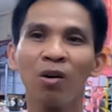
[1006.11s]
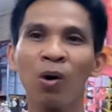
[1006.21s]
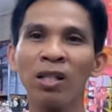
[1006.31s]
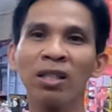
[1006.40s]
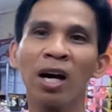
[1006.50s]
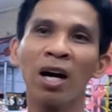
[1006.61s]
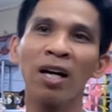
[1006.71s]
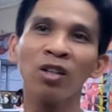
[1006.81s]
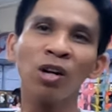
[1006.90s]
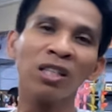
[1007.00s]
Once nga
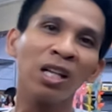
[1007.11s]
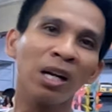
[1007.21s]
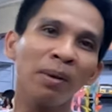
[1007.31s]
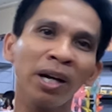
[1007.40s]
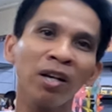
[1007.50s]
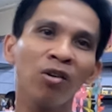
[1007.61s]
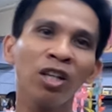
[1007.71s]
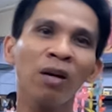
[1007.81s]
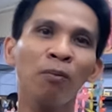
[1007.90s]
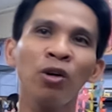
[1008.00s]
ito nag-sell kami
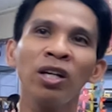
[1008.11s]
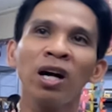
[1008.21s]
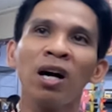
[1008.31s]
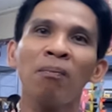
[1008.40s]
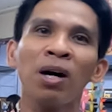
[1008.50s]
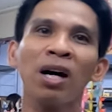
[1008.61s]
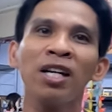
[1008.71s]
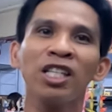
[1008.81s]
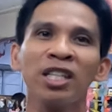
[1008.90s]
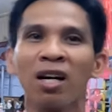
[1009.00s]
ngayon, hindi rin pwede nga baka
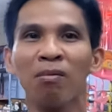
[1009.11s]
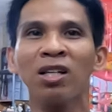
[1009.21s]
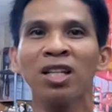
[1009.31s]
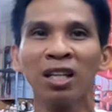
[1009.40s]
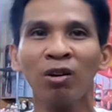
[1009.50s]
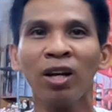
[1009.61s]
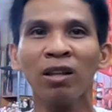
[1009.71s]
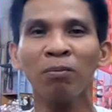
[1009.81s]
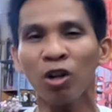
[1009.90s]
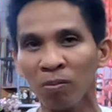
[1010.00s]
next year mag-sell
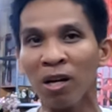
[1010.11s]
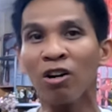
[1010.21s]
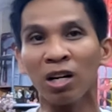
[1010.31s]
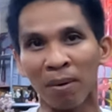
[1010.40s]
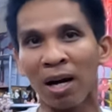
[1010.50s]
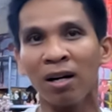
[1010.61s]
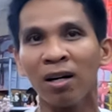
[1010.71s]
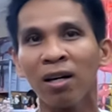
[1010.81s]
ulit. Pero meron din naman.